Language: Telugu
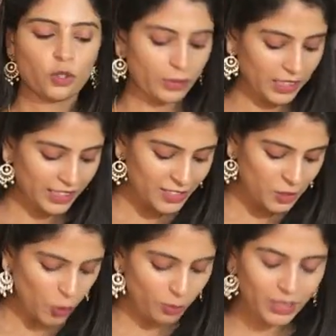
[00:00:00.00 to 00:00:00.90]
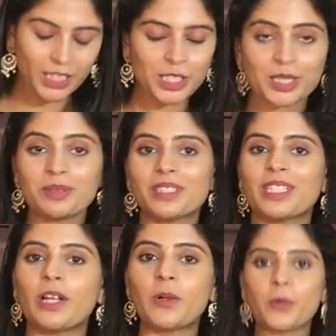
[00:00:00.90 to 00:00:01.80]
సో మన నెక్స్ట్ కాంబినేషన్
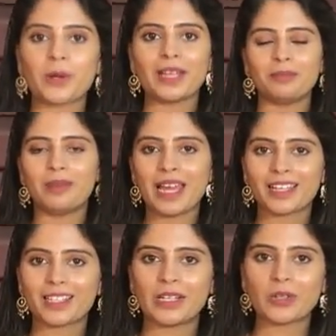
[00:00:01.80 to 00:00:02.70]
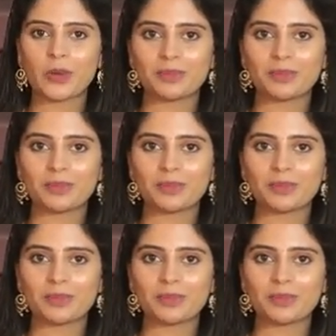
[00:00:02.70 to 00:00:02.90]
ఎల్లో అండ్ బ్లాక్ కలర్